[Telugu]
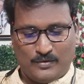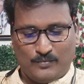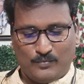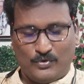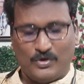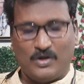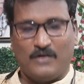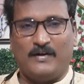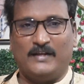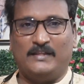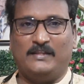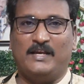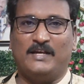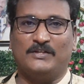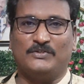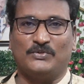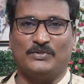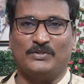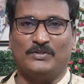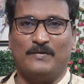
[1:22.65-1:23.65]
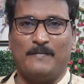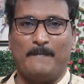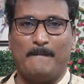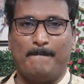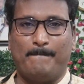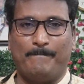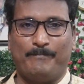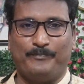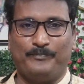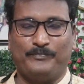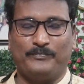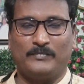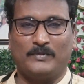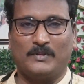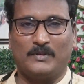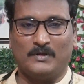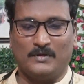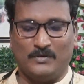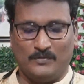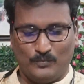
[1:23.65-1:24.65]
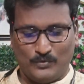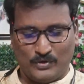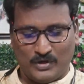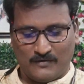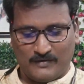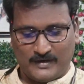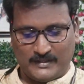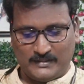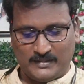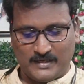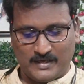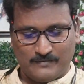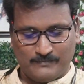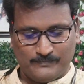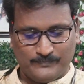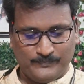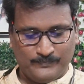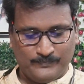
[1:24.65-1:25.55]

మూడవ అధ్యాయం చూద్దాం మూడవ అధ్యాయం